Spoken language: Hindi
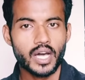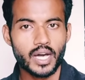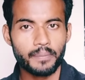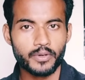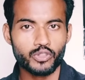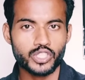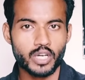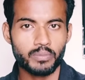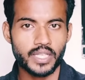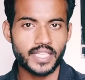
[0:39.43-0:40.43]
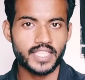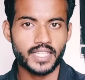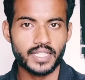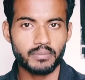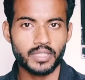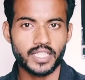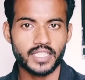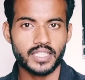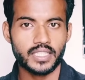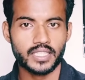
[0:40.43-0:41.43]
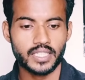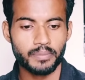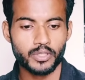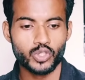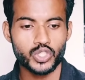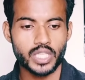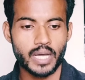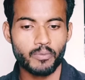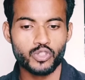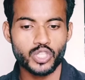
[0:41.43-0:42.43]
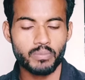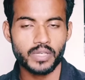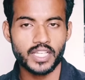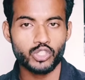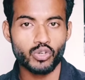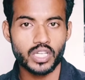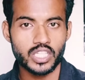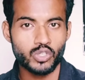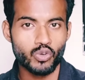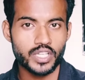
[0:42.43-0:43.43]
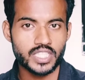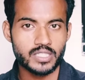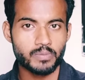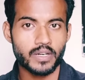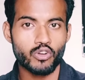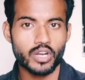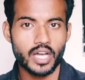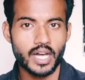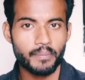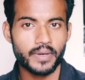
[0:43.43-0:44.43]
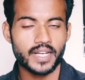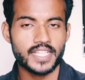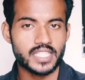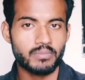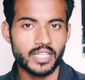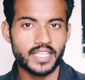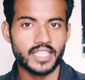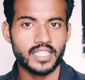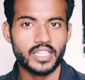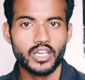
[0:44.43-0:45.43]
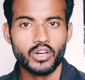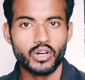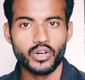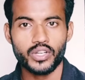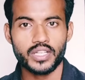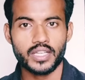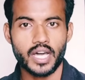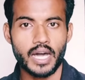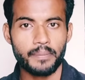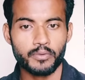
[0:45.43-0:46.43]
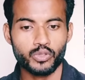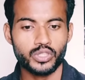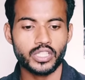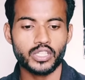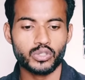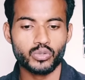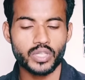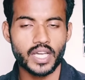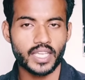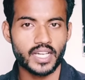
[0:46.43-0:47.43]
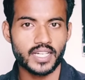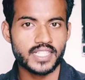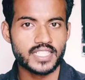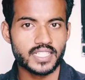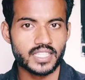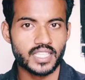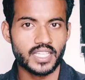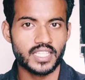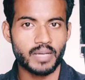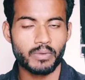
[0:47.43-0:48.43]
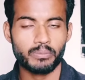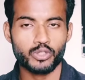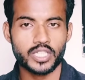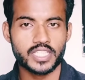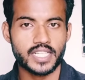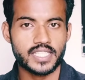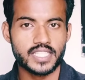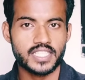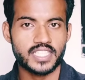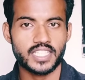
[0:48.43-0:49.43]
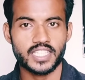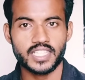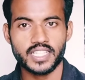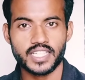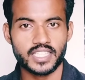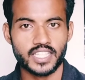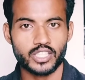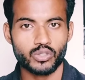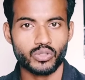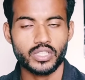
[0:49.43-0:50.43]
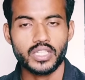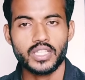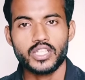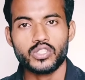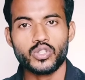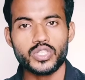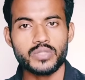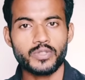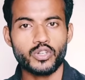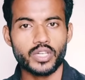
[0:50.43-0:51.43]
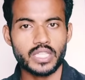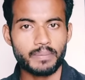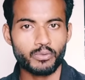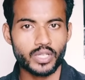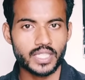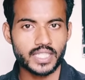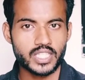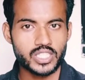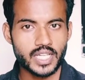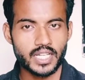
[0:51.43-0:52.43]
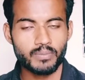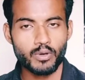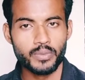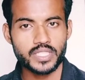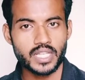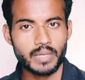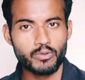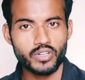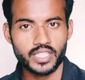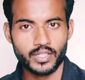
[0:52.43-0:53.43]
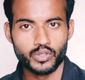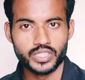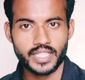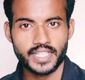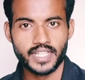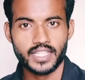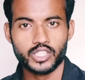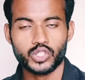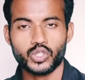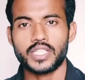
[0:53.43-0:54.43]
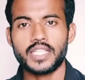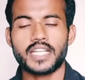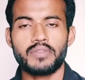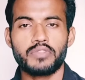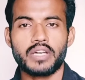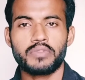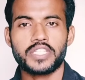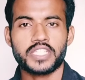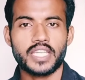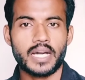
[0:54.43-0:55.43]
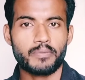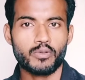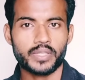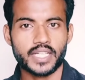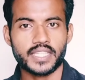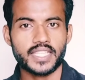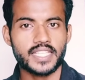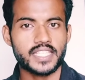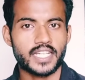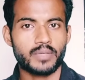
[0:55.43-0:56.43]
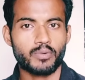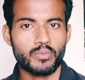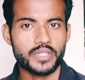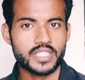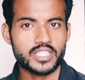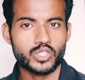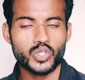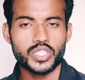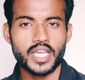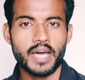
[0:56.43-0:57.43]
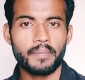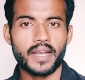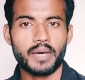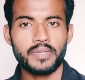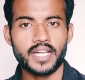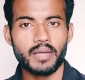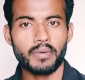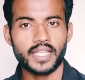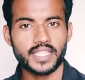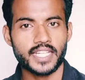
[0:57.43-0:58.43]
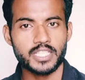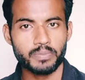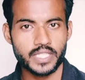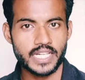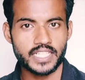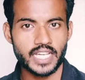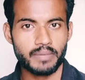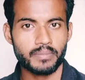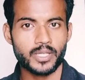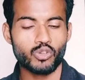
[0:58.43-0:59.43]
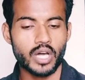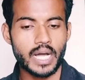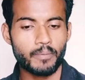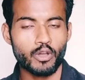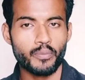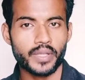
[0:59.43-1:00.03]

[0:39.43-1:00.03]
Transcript: आपको जॉब मिलेगी या नहीं मिलेगी या फिर दोस्त आपको जॉब मिलेगी तो किन लोकेशंस पर और कहाँ पर कैसे मिलेगी और आप खुद के थ्रू क्या क्या कर सकते हैं यदि आप कंप्यूटर साइंस इंजीनियरिंग करते हैं तो तो दोस्तों इस वीडियो को यदि आप पूरा देखते हैं सारा इन्फॉर्मेशन आपको क्लियर हो जाएगा तो चलिए टाइम बिना वेस्ट किए आपको बताते हैं सारी इन्फॉर्मेशन दोस्तों यहाँ पर अभी अगर बात करें इस प्रेजेंट टाइम में तो आपको भी